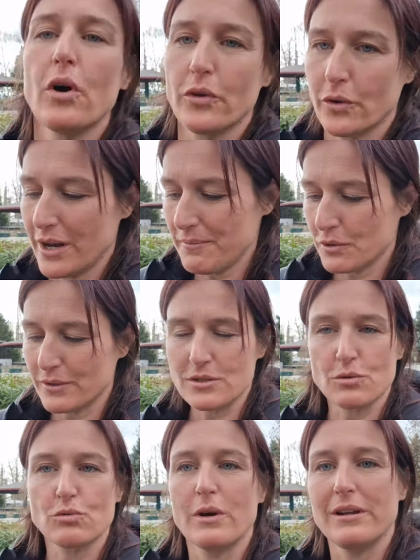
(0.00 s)
en anglais, mais on a
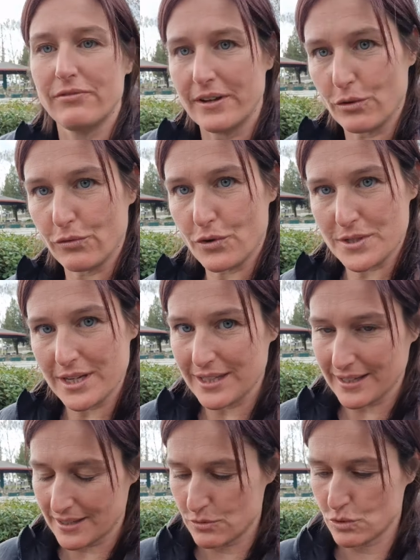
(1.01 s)
surtout un leaflet en français qui
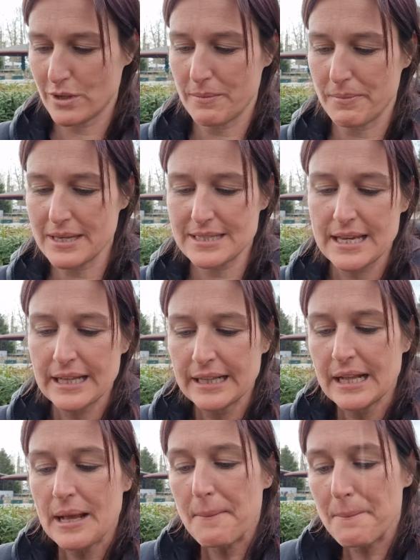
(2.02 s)
traduit toutes les pièces.
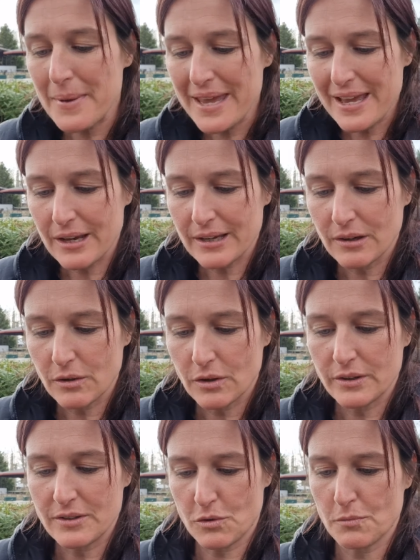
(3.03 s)
Mais
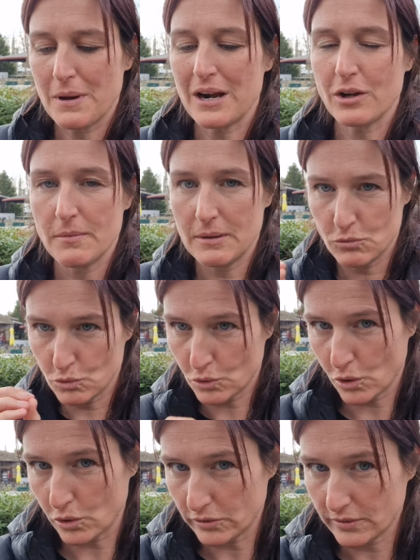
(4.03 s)
on parle quand même d'une
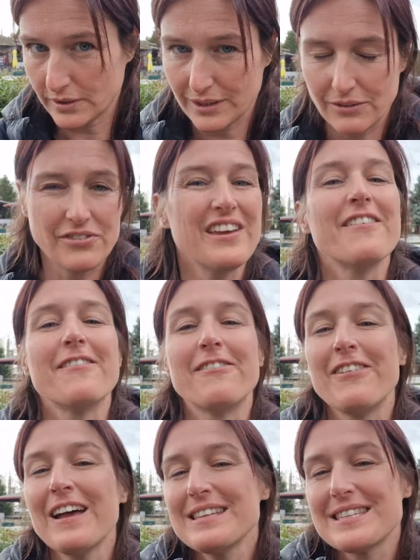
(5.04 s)
grotte qui fait
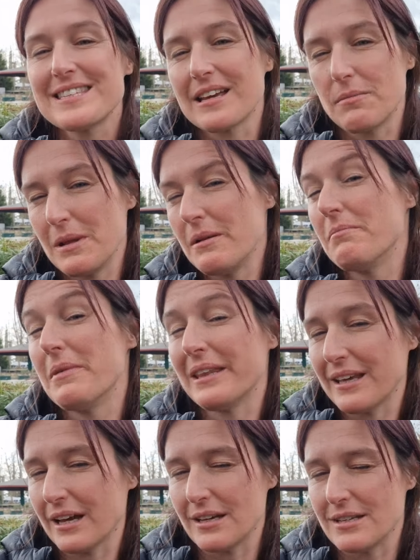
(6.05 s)
25 000
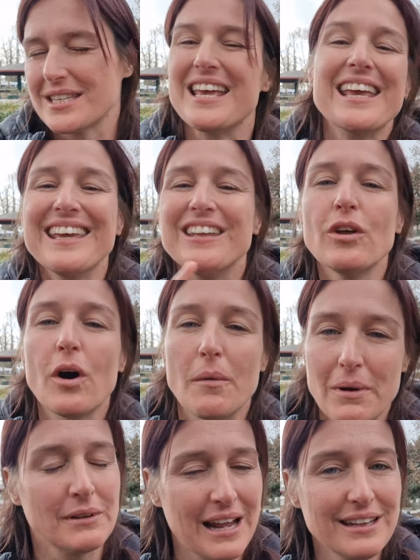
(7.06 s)
m2. C'est
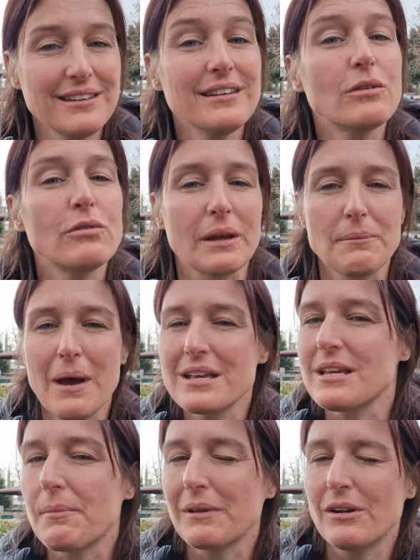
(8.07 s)
énorme. Elle a été découverte par
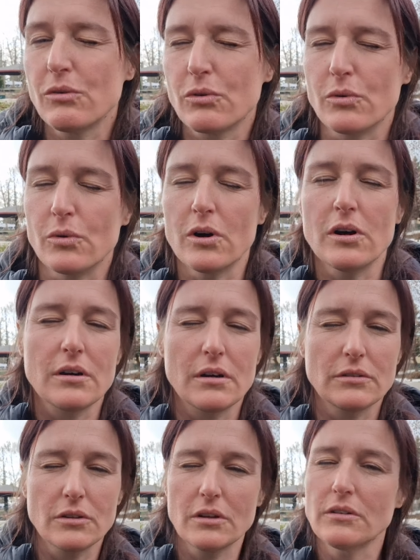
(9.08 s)
hasard par des locaux
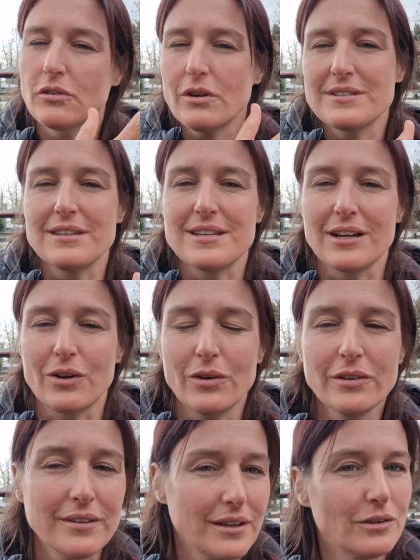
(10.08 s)
dans les années
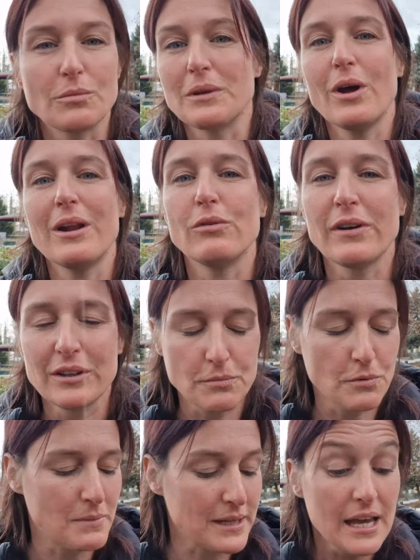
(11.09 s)
50, et donc maintenant elle est ouverte au
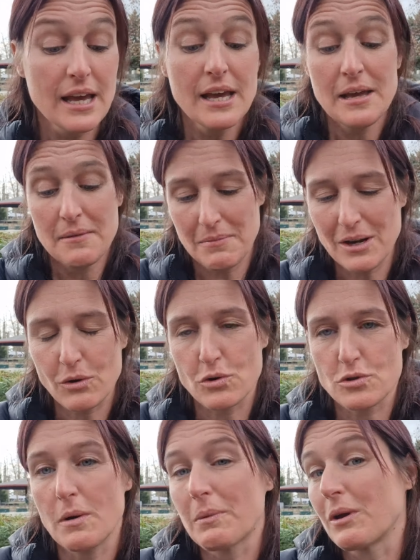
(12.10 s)
public.
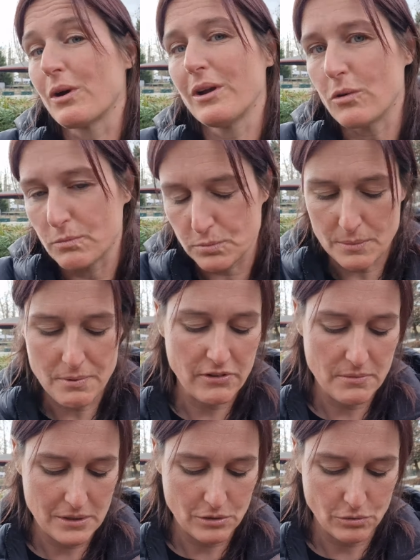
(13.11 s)
Malheureusement, a priori, on ne pourra pas
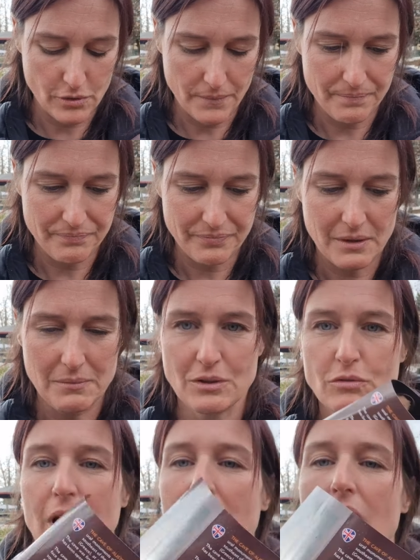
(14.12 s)
filmer dedans. Mais
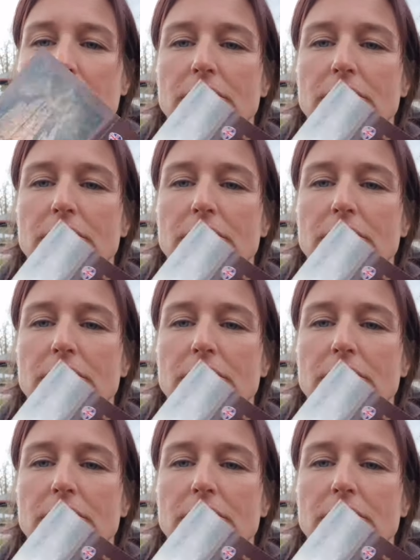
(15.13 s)
donc voilà,